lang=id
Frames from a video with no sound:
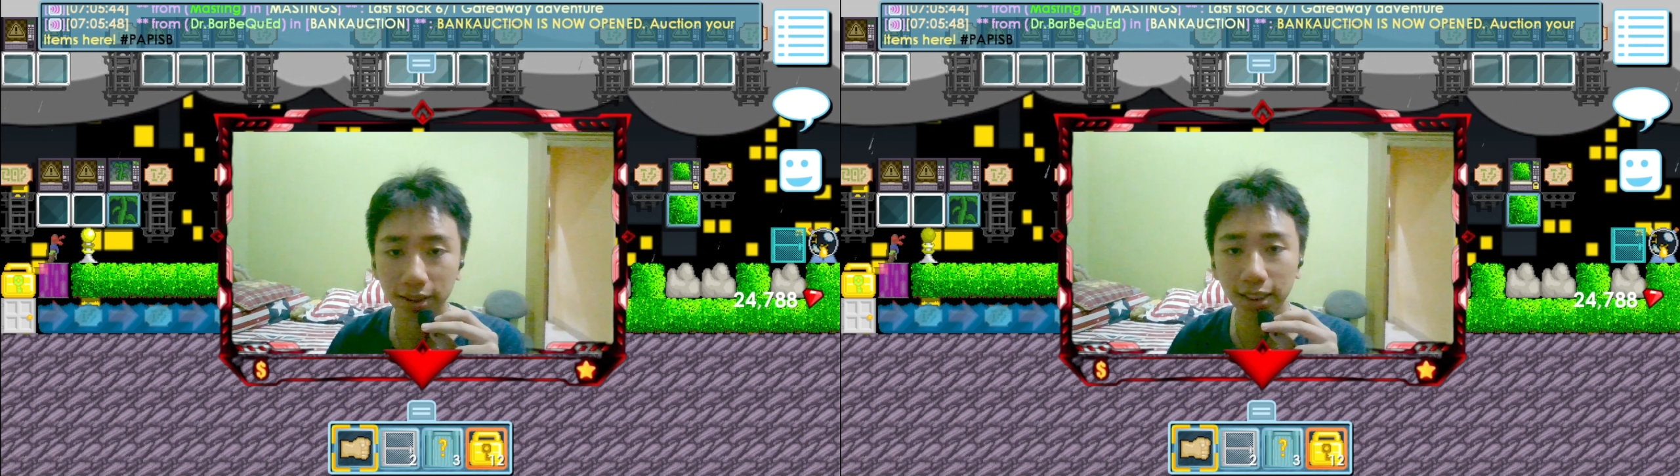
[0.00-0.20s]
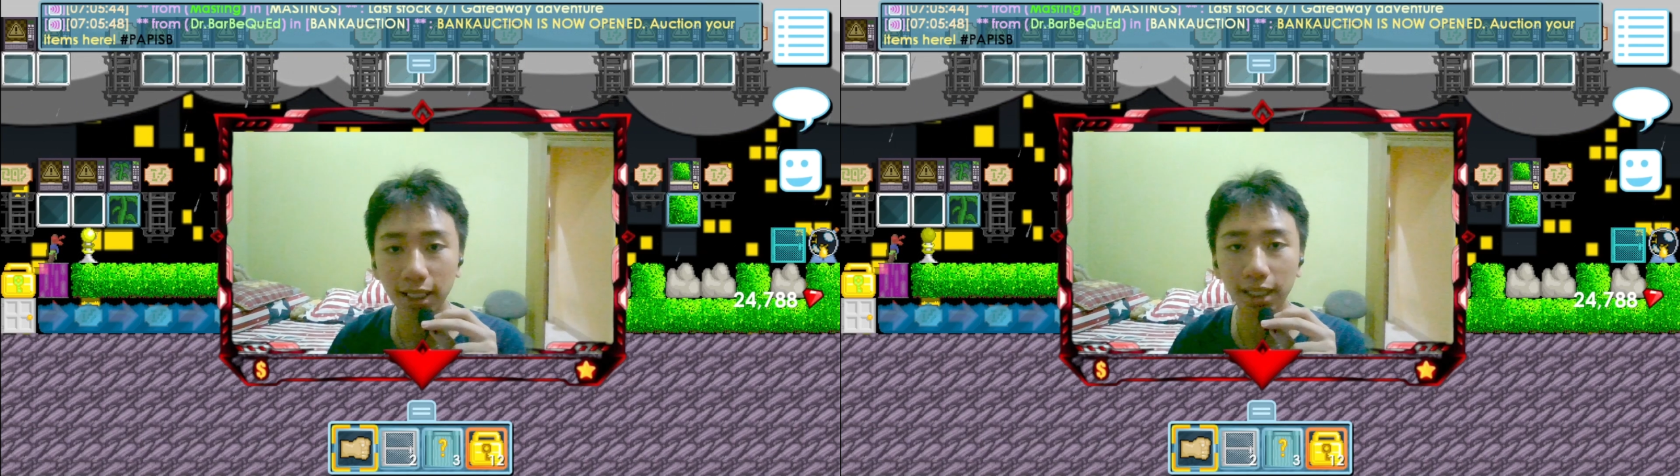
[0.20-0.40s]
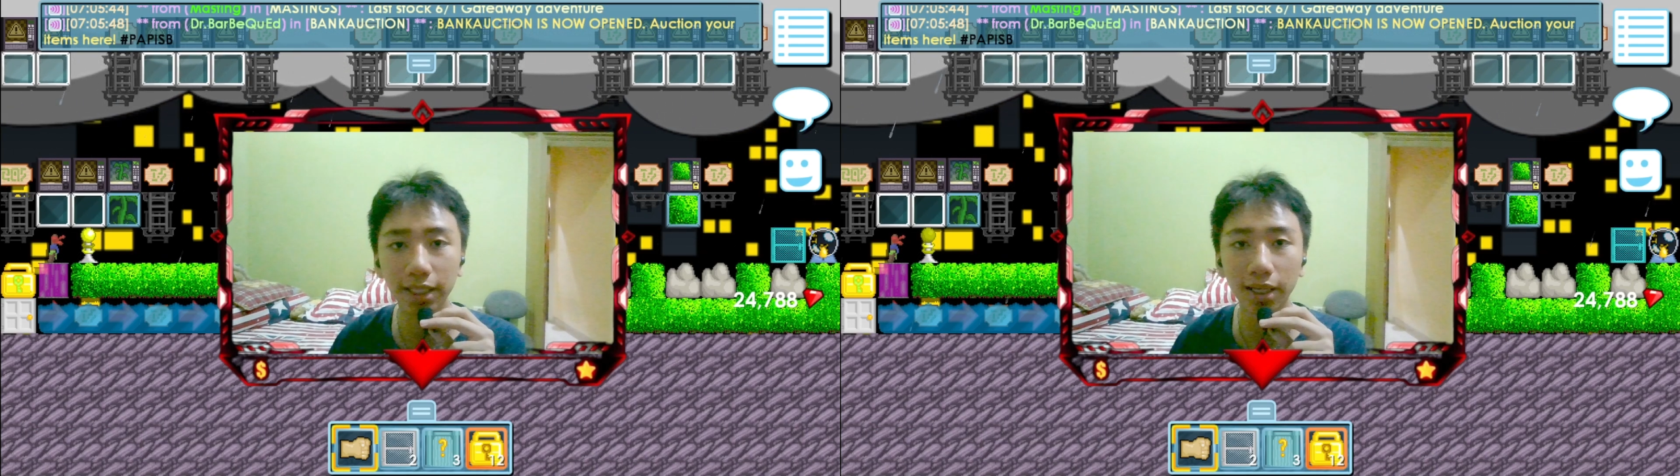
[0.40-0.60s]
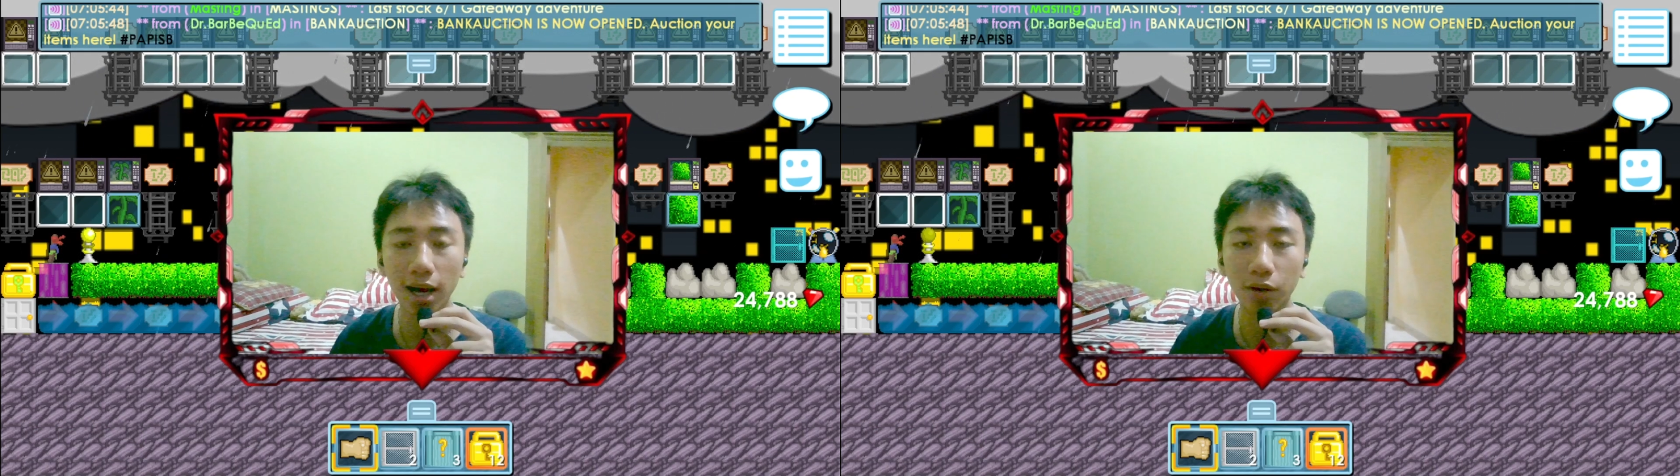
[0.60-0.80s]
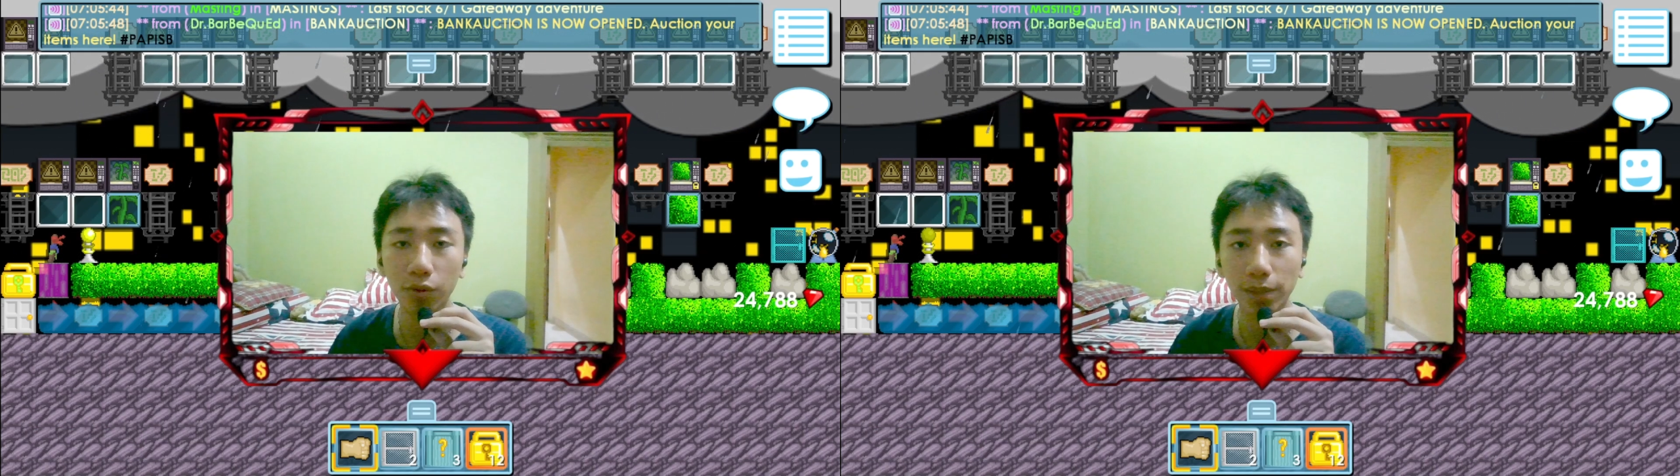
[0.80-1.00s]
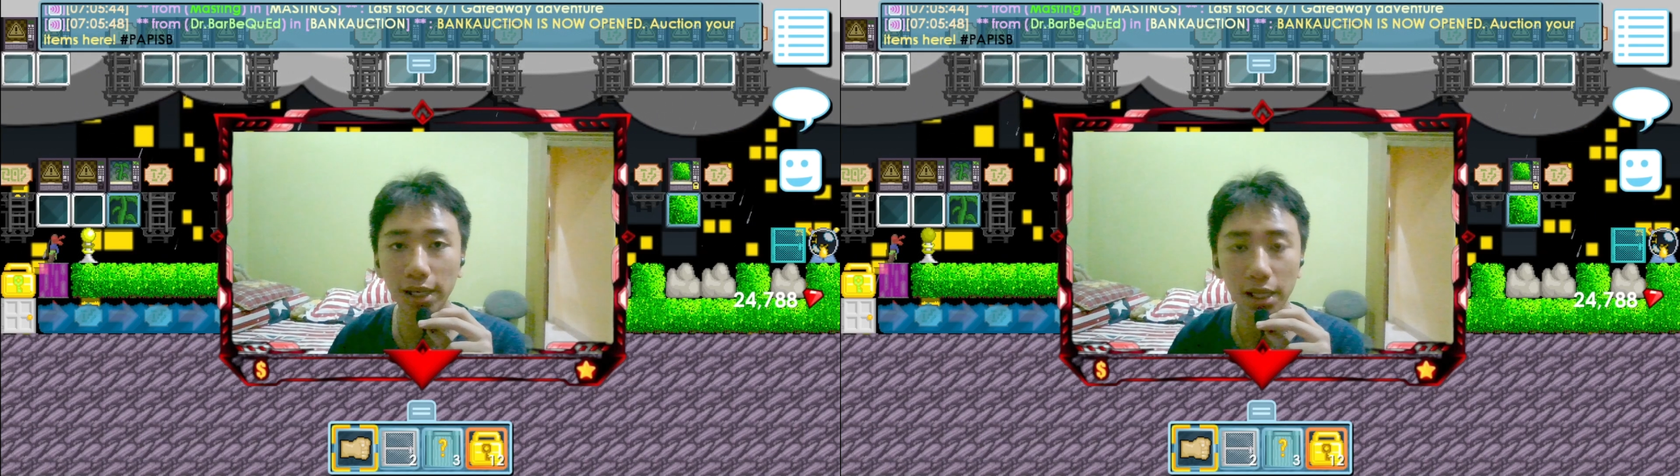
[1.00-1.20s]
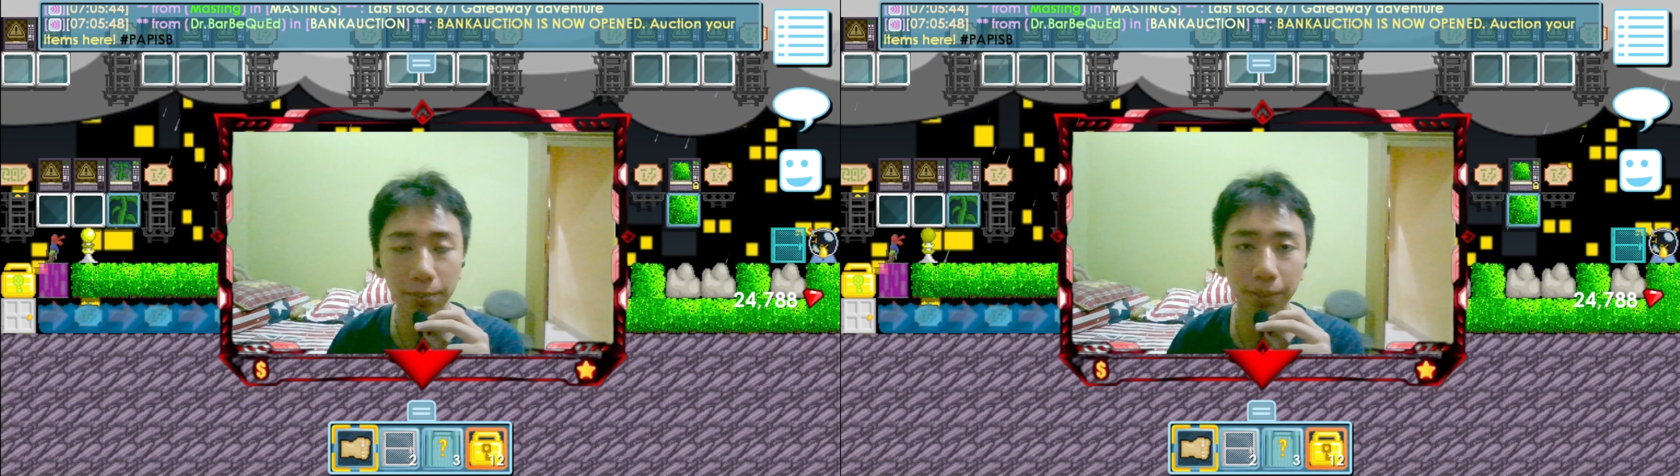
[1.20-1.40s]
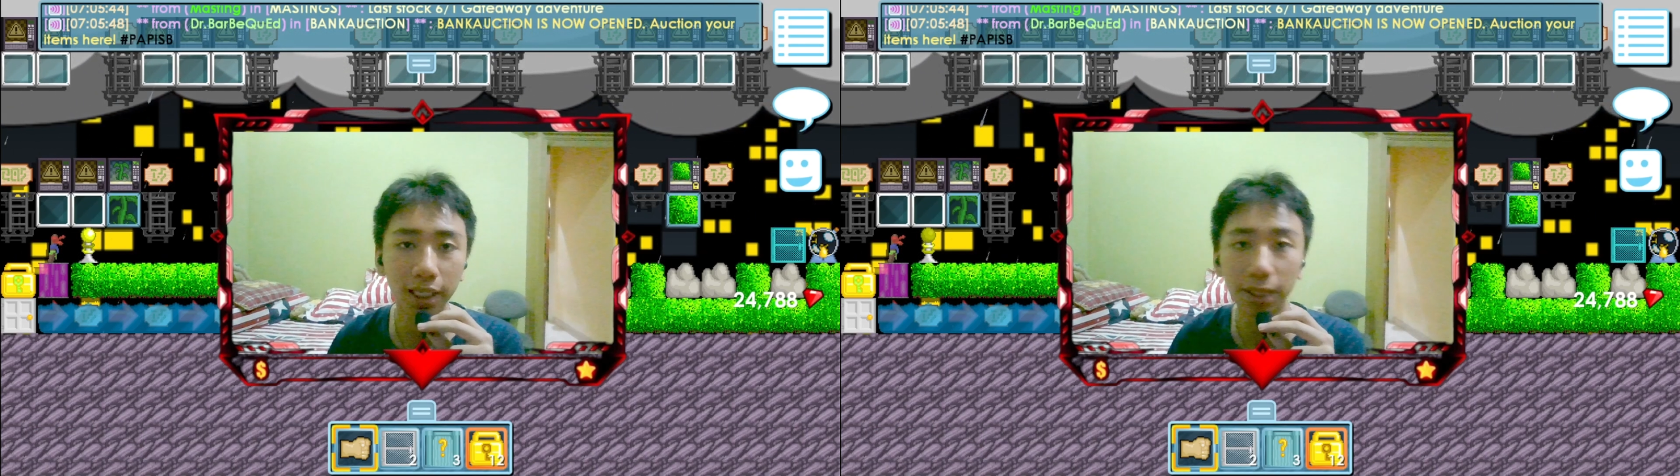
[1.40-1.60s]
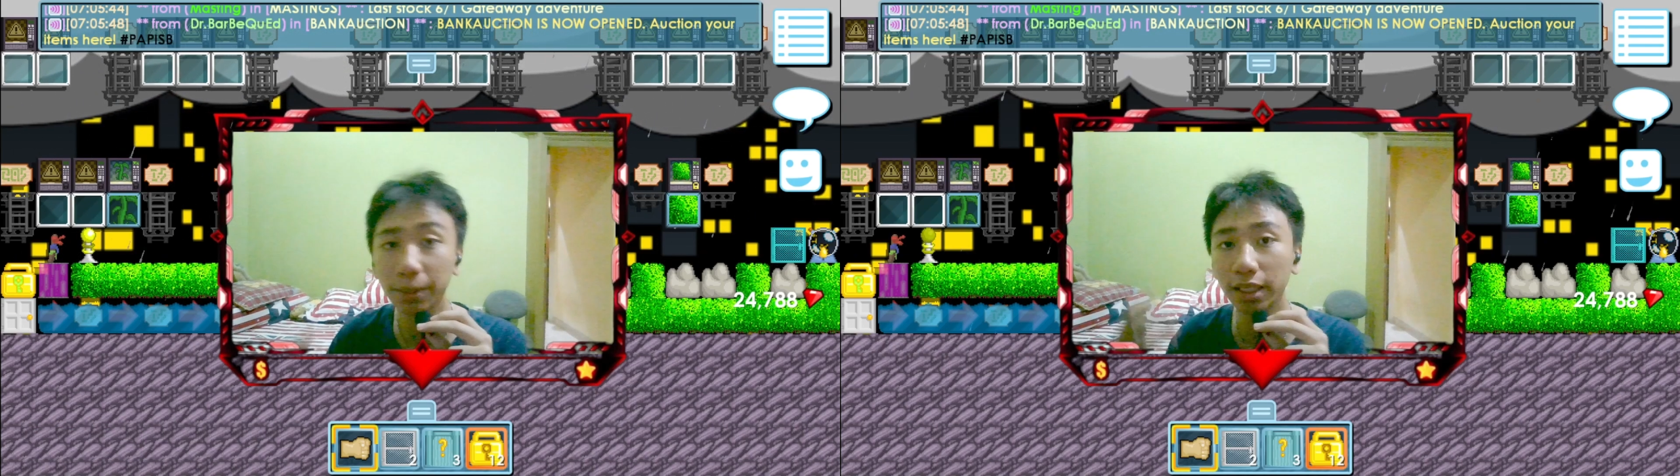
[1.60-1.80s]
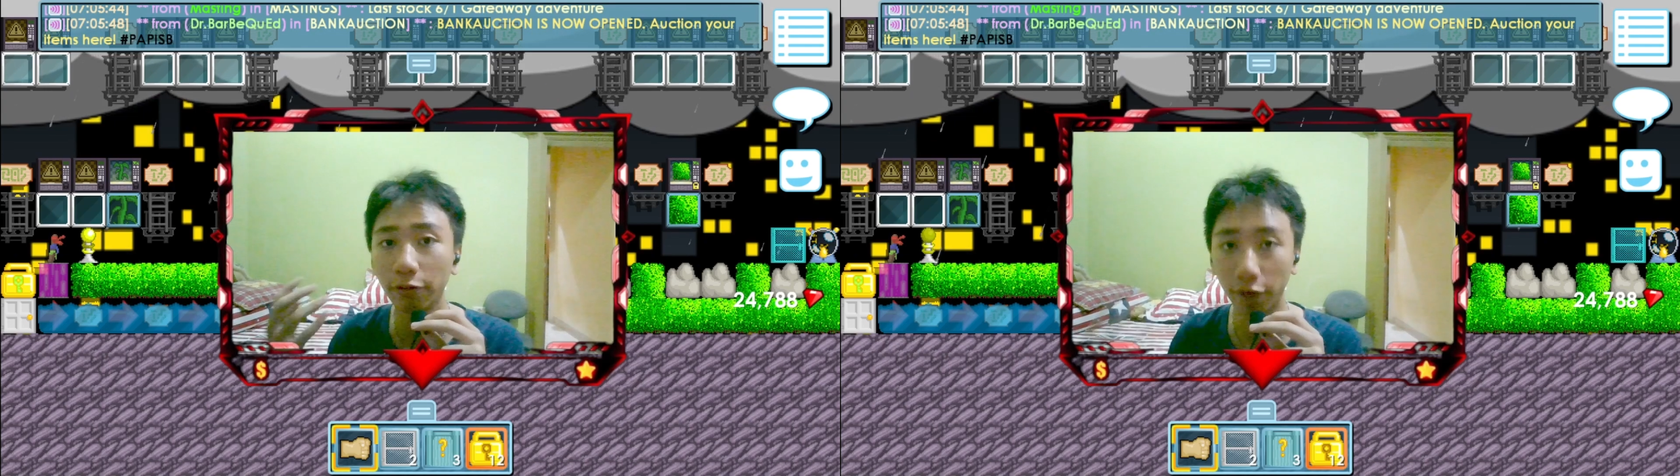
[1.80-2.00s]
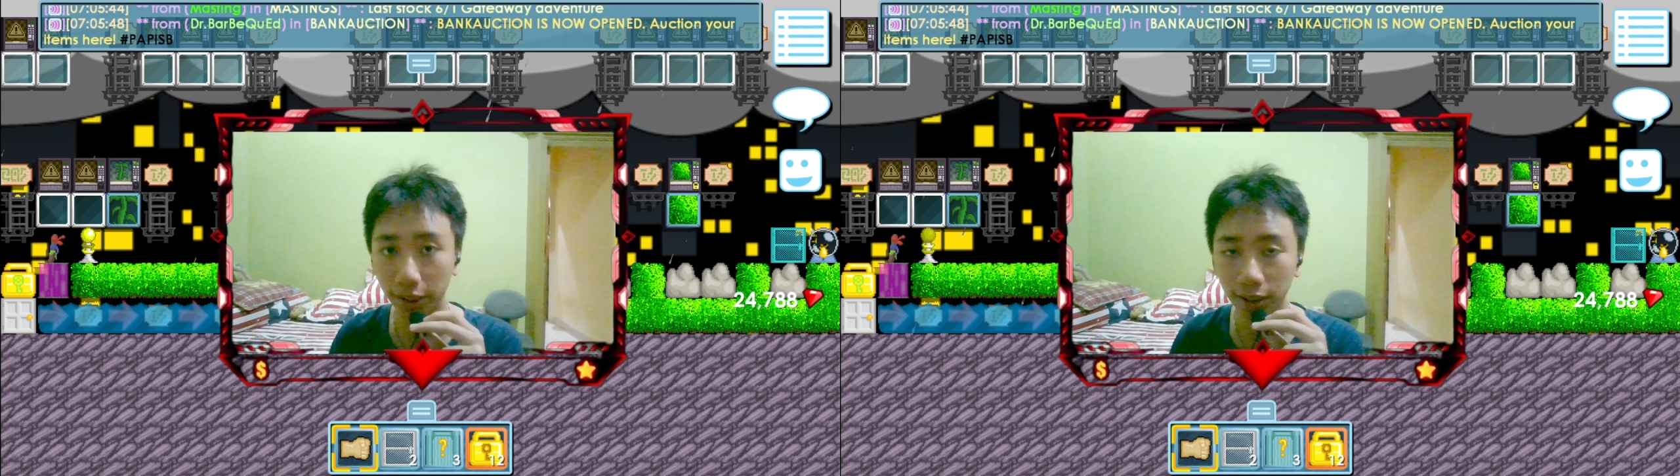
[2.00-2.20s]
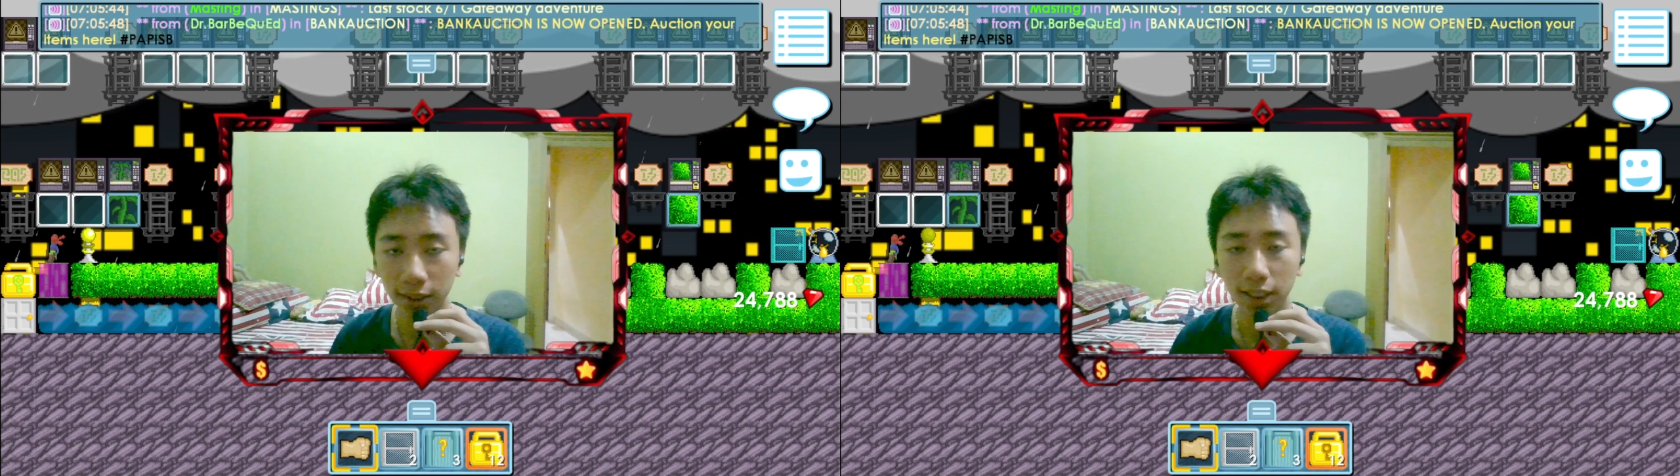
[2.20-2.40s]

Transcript: Jadi kali ini aku bakal bikin mini fan